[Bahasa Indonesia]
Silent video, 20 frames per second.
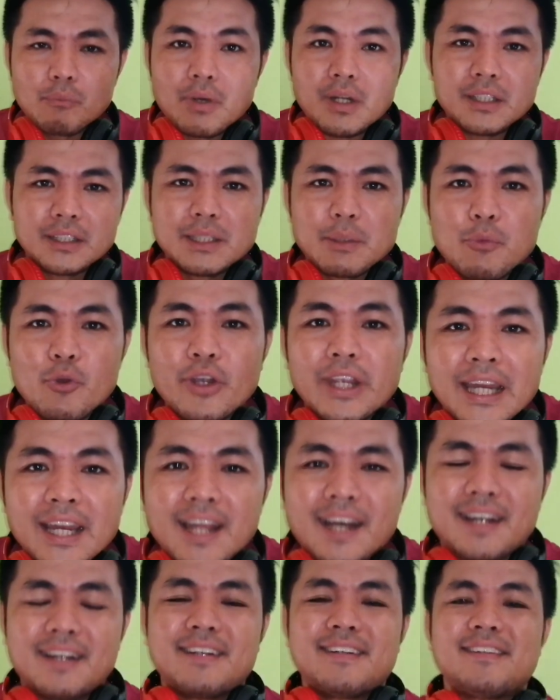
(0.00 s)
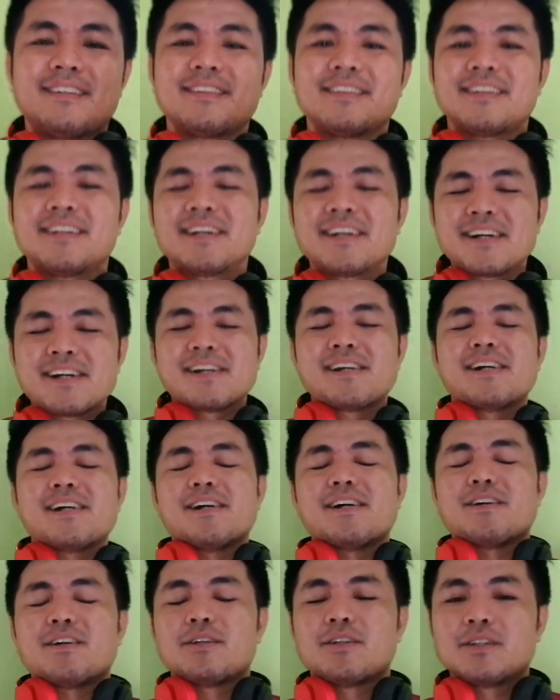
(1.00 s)
merasa mau gila.
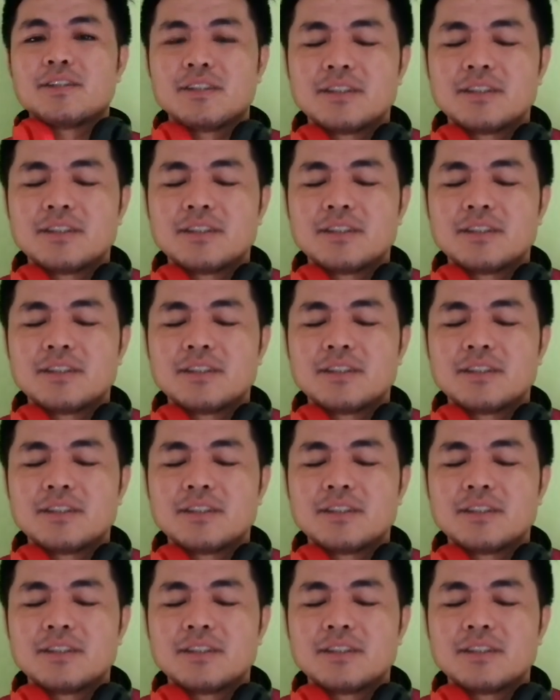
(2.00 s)
Ah,